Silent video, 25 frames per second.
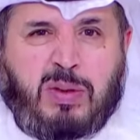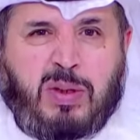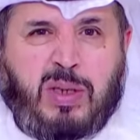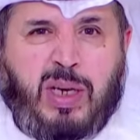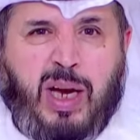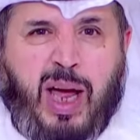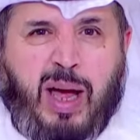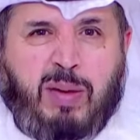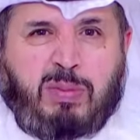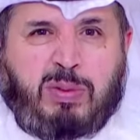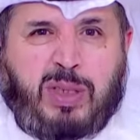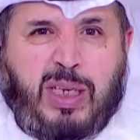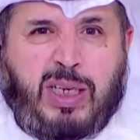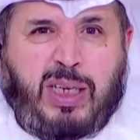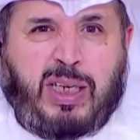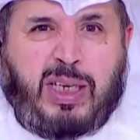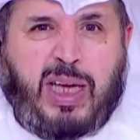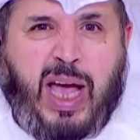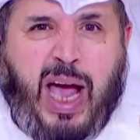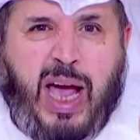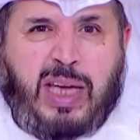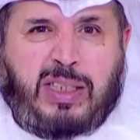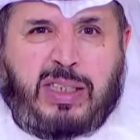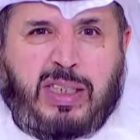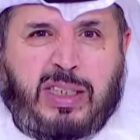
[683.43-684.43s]
لحمته
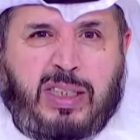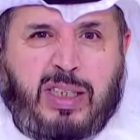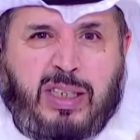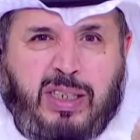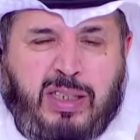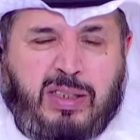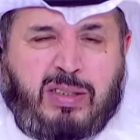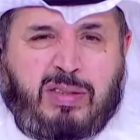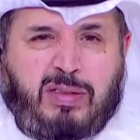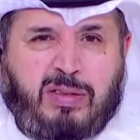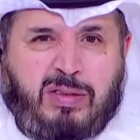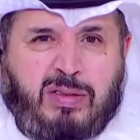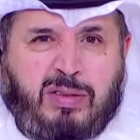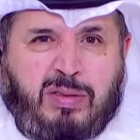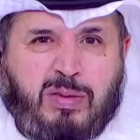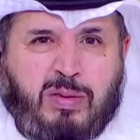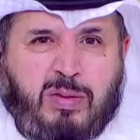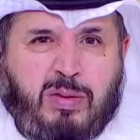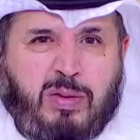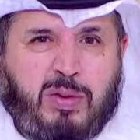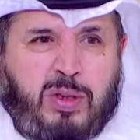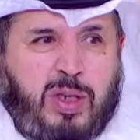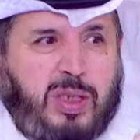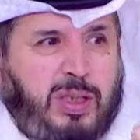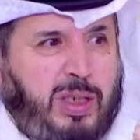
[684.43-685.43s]
قاسية
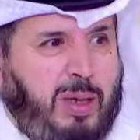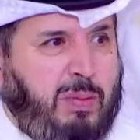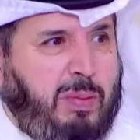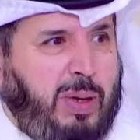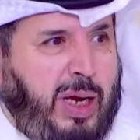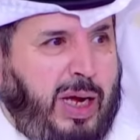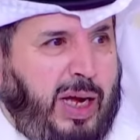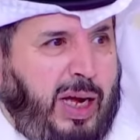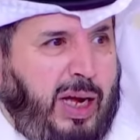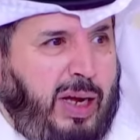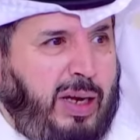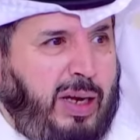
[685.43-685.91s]
شو نسميها؟ انا